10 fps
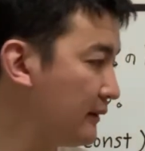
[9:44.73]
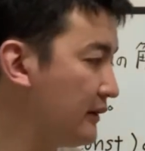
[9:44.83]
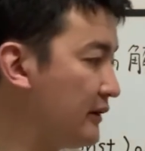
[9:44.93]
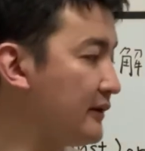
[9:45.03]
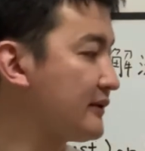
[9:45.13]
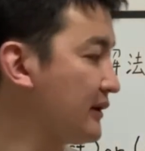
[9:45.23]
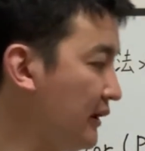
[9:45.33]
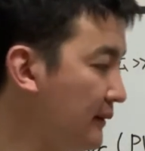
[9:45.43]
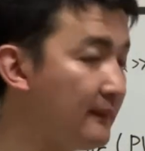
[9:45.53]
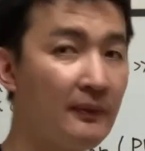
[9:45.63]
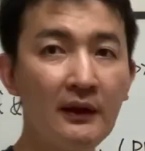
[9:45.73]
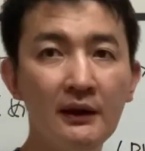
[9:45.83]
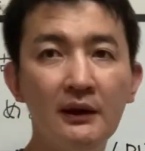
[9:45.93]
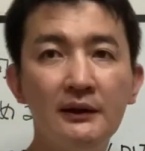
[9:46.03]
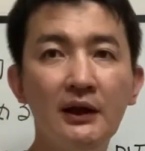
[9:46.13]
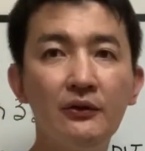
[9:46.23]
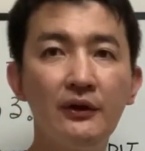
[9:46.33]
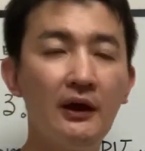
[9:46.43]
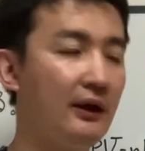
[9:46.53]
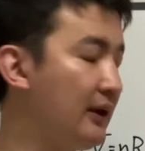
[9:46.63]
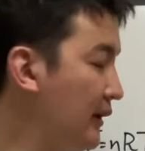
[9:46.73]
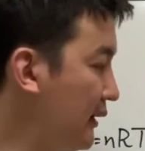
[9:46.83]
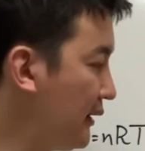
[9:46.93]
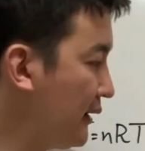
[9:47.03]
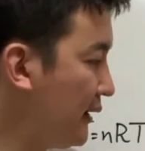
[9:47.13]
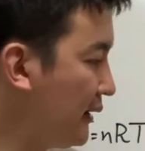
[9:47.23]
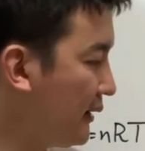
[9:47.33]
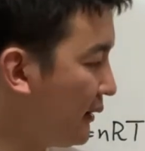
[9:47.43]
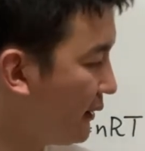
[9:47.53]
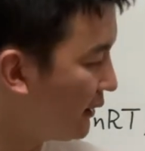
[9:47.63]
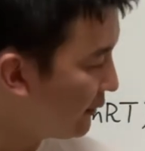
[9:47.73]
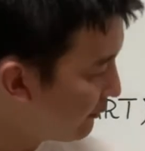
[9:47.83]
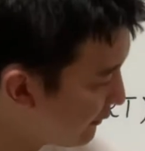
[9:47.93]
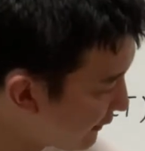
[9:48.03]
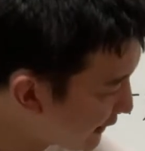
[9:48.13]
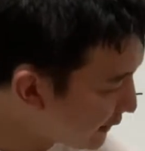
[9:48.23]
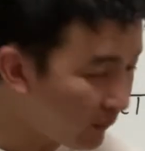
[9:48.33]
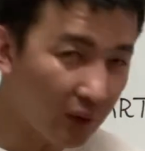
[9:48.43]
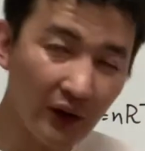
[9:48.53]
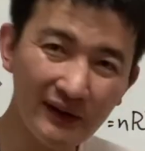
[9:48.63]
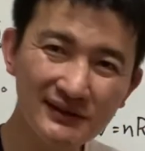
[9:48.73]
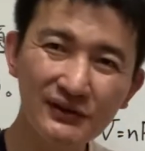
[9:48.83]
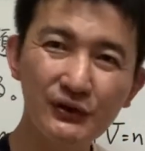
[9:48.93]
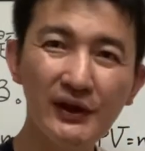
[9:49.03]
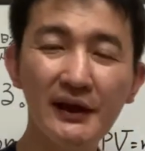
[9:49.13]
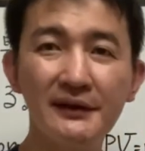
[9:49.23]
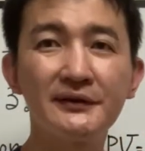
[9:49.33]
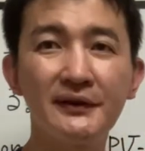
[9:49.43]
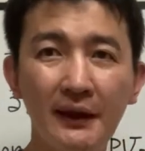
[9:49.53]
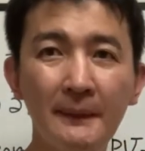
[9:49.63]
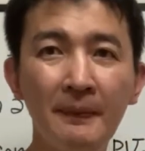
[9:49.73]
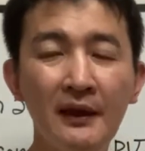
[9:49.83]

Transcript: いいですかね。なので、えー、まあ、これは少ないですね。